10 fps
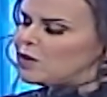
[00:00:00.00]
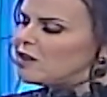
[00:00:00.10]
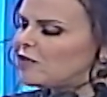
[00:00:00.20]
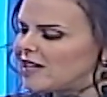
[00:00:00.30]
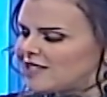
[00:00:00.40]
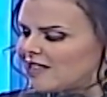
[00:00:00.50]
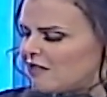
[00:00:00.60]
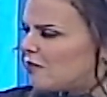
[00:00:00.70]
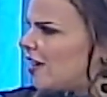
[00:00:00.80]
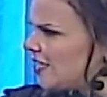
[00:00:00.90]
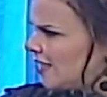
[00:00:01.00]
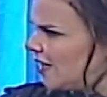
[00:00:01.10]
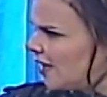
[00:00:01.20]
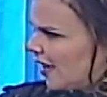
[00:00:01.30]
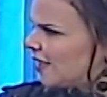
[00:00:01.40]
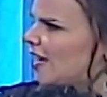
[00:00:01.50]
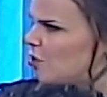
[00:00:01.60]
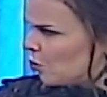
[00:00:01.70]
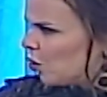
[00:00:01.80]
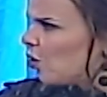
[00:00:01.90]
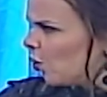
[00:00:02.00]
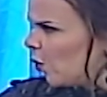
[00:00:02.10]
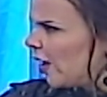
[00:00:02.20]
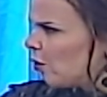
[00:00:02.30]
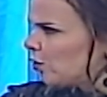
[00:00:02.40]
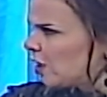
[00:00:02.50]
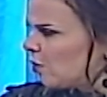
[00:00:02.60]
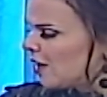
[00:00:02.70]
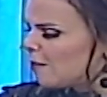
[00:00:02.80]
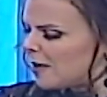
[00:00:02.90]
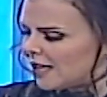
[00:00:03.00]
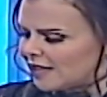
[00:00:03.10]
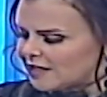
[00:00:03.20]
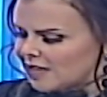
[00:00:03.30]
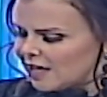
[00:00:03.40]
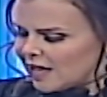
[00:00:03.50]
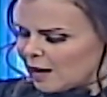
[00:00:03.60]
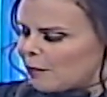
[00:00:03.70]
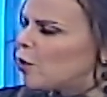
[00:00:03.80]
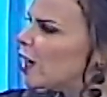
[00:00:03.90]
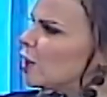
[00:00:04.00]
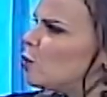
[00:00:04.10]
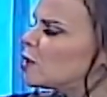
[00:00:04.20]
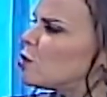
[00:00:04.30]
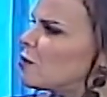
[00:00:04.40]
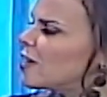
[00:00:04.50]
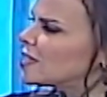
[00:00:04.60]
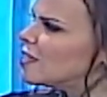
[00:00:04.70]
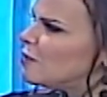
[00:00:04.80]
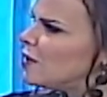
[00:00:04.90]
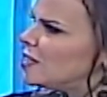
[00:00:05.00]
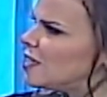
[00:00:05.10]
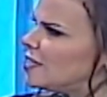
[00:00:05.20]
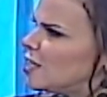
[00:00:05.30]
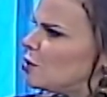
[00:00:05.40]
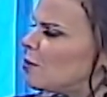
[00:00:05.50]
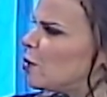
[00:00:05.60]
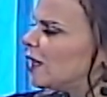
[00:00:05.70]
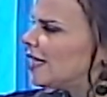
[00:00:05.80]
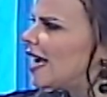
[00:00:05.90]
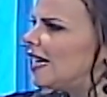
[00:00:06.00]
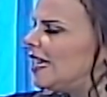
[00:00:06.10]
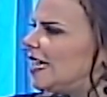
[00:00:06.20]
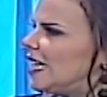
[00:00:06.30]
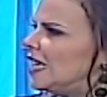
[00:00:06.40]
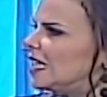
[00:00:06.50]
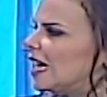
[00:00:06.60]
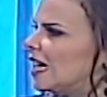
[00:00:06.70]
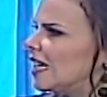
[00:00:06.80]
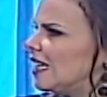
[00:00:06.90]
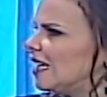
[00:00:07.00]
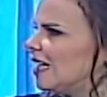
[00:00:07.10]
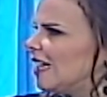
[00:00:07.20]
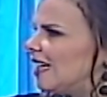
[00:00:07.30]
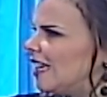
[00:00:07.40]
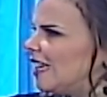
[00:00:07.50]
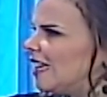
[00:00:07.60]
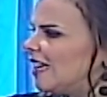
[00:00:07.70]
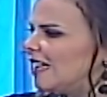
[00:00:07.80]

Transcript: una infancia difícil, que te ayudó luego, te dio herramientas. ¿Por qué tuviste una infancia difícil, siendo una mujer tan linda? Eh,